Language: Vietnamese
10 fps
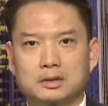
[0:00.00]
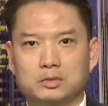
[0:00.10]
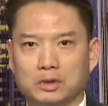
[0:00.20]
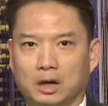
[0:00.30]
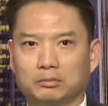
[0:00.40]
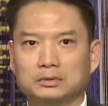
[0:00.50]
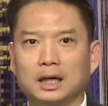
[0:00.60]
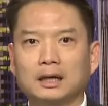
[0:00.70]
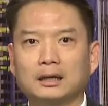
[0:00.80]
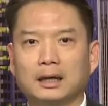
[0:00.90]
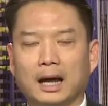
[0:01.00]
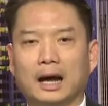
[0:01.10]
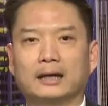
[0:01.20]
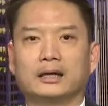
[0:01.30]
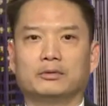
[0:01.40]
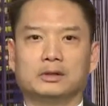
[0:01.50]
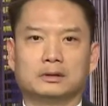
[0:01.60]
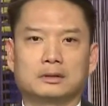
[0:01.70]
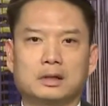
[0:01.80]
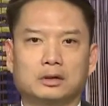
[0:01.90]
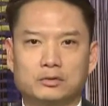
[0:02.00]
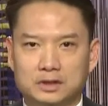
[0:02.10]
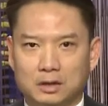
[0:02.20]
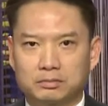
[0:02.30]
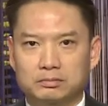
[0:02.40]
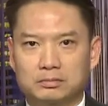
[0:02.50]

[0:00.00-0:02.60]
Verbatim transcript: Trung Cộng tất cả đều được cứu sống.